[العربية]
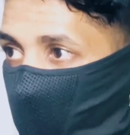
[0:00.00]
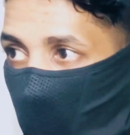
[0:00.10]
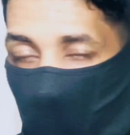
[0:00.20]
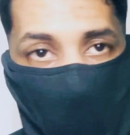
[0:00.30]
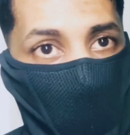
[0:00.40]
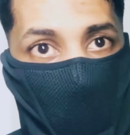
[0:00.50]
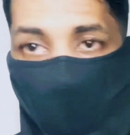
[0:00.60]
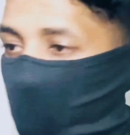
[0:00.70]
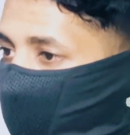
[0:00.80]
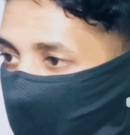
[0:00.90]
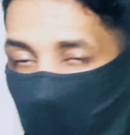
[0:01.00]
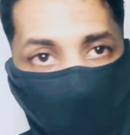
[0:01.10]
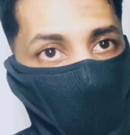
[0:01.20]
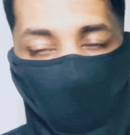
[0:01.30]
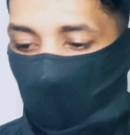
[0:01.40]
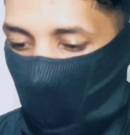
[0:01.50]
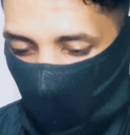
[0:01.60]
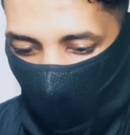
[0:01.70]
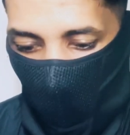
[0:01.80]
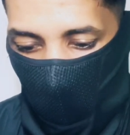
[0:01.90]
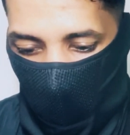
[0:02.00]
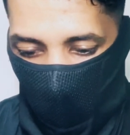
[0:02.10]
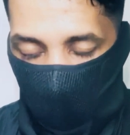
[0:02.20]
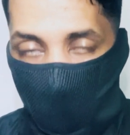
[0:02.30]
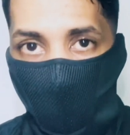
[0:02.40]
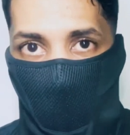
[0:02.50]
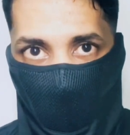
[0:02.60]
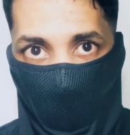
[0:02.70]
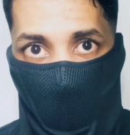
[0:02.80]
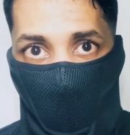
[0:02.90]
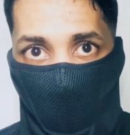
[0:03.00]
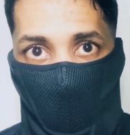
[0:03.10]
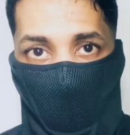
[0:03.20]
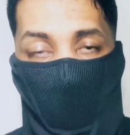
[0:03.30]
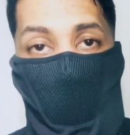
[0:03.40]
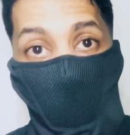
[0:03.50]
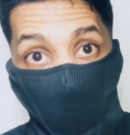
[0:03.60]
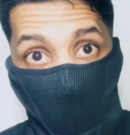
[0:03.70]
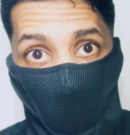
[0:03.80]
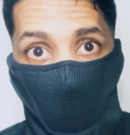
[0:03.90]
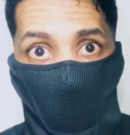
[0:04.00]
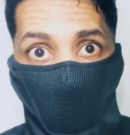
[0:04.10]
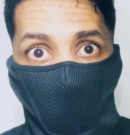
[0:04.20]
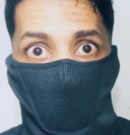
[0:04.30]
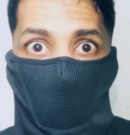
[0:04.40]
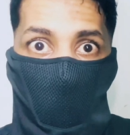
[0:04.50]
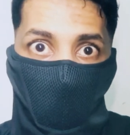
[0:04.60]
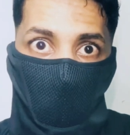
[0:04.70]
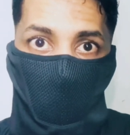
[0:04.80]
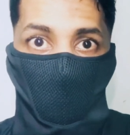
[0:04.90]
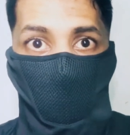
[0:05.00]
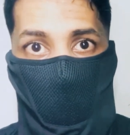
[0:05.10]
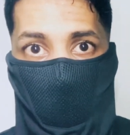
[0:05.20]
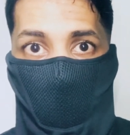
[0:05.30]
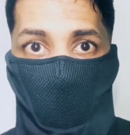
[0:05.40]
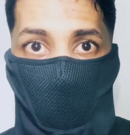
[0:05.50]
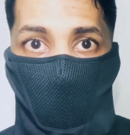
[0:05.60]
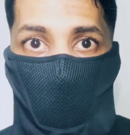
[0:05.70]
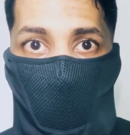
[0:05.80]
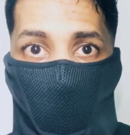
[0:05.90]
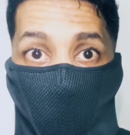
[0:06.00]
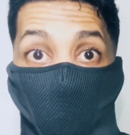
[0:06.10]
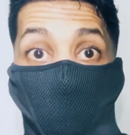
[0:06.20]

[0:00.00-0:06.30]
وجاب القرد وجاب الجيش ونزلهم على المواطنين اللي ظلتهم يحموهم وقاموا يبطوهم في نص المظاهرات